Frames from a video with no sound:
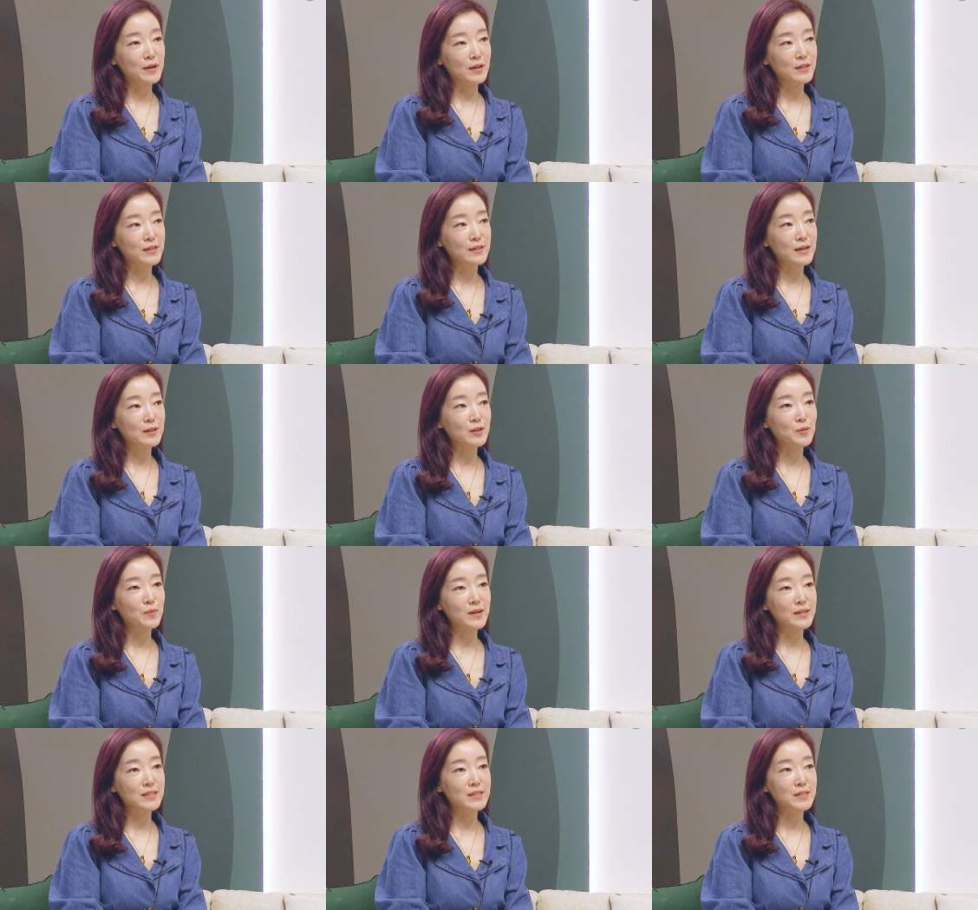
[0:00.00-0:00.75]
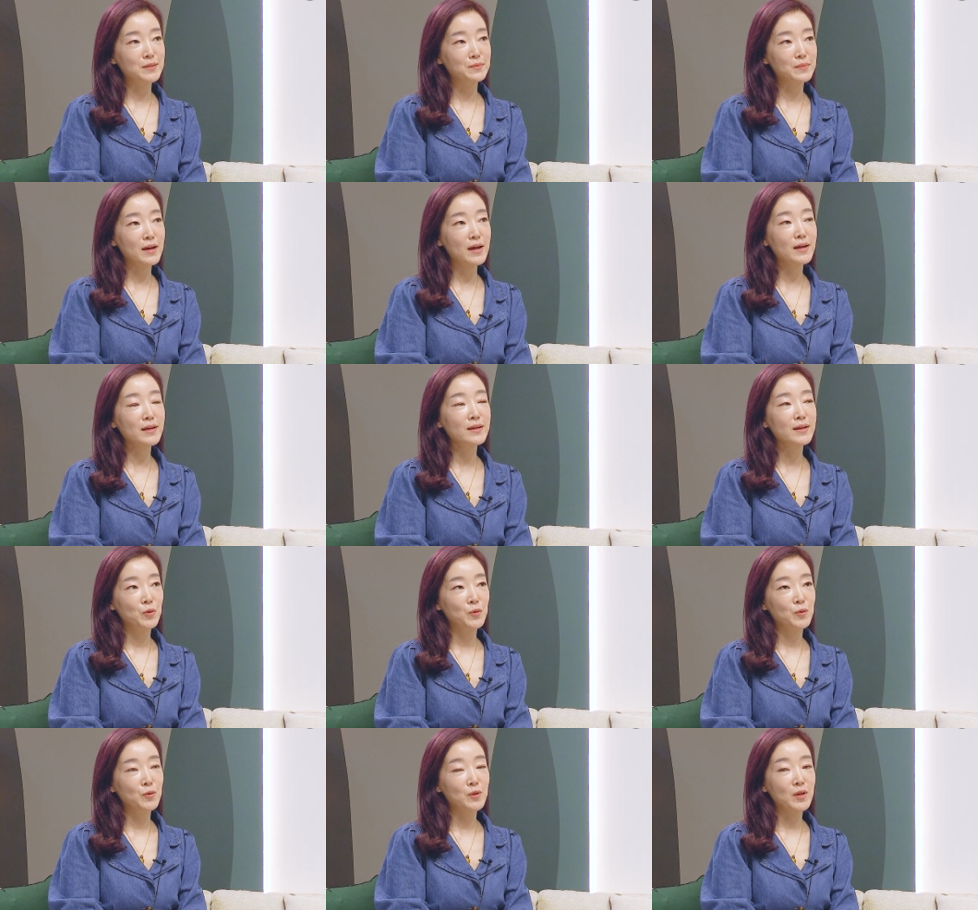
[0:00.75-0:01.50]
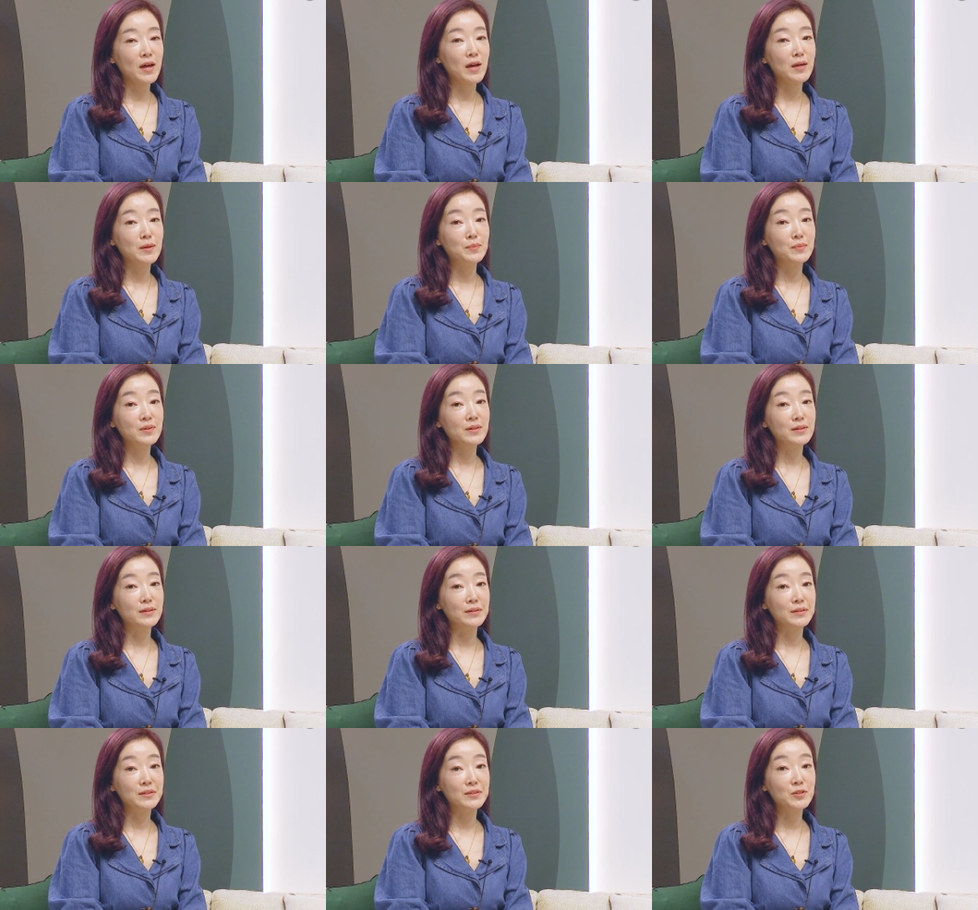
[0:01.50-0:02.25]
많이 다녀봤지만 이런
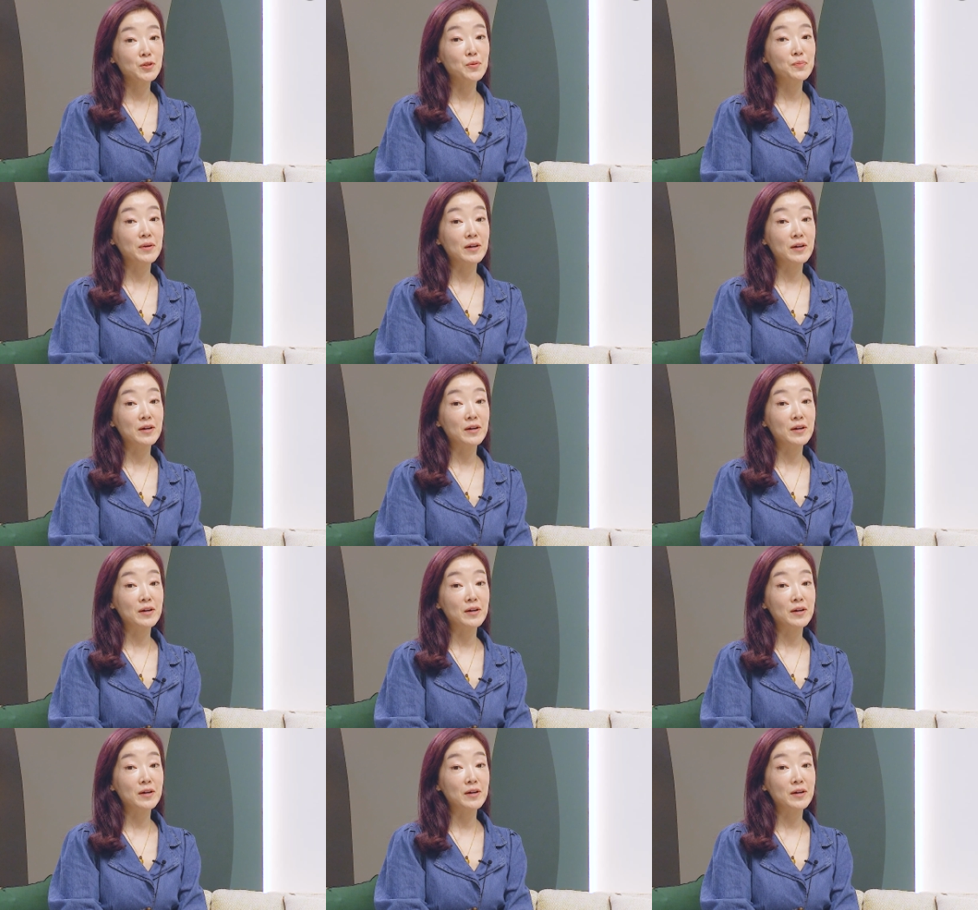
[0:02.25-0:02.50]
타입은 처음